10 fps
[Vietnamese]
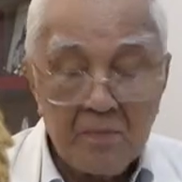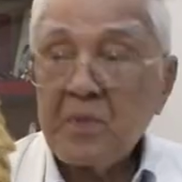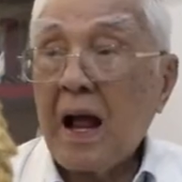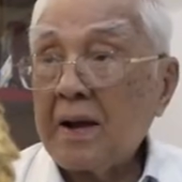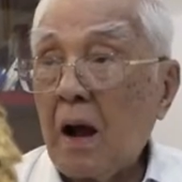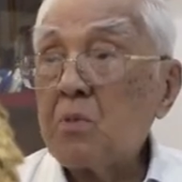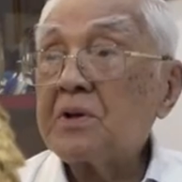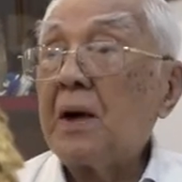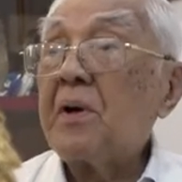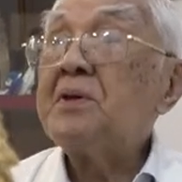chúng ta đọc,
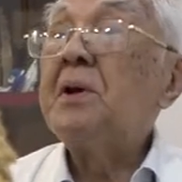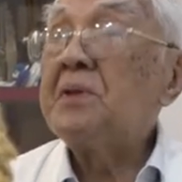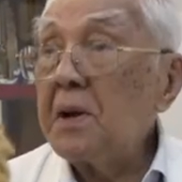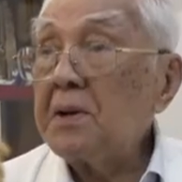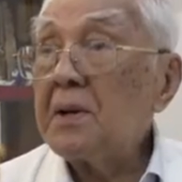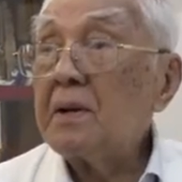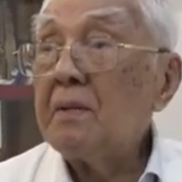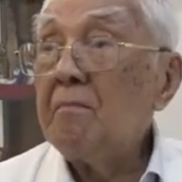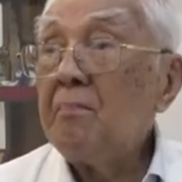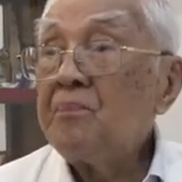chúng ta phải thưởng thức được
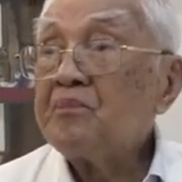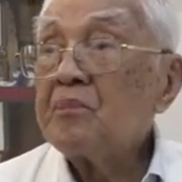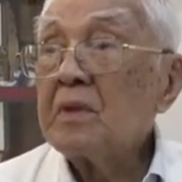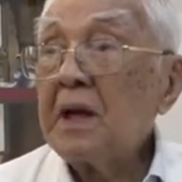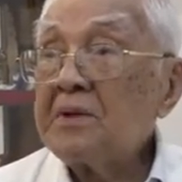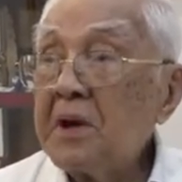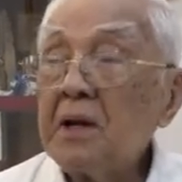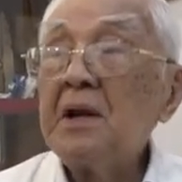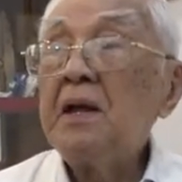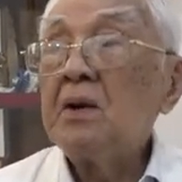cái
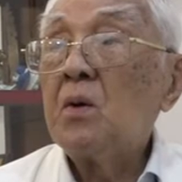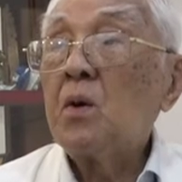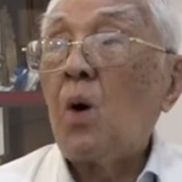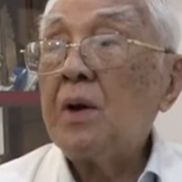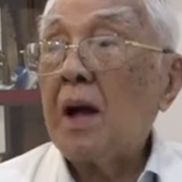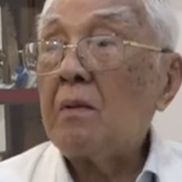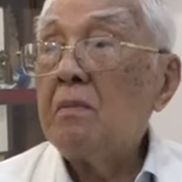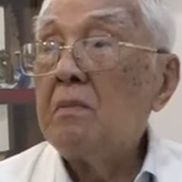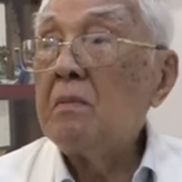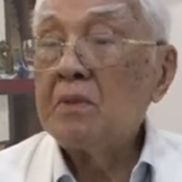triết lý của cổ y
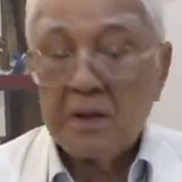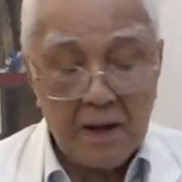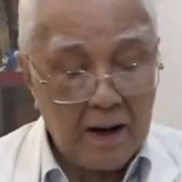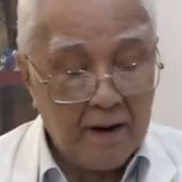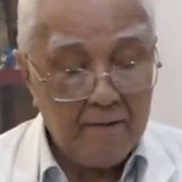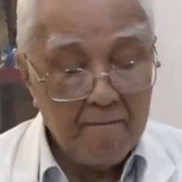học như thế nào.